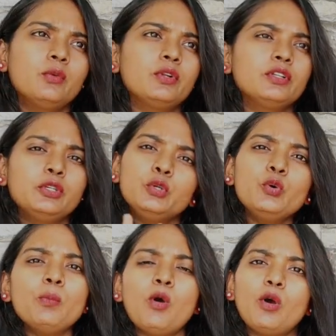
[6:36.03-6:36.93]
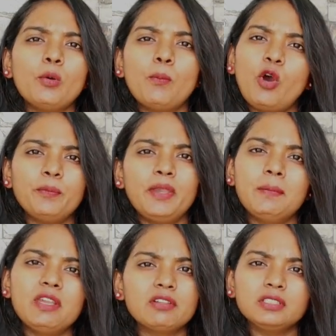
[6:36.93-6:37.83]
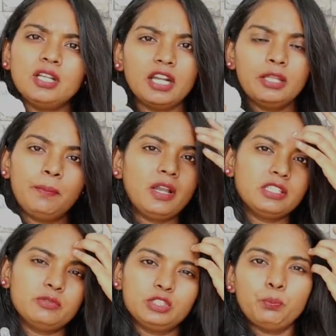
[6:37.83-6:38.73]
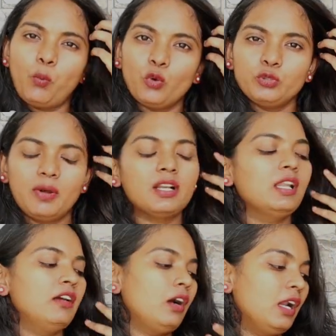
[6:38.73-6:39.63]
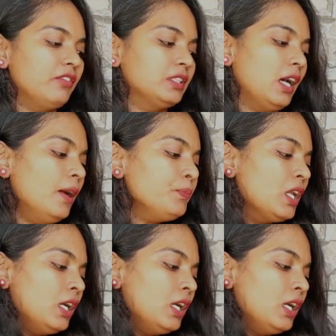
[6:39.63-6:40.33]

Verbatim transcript: ஒரு நியூ பார்ன் பேபிக்கு வந்து கண்டிப்பா இது வந்து போதுமான அளவு தான்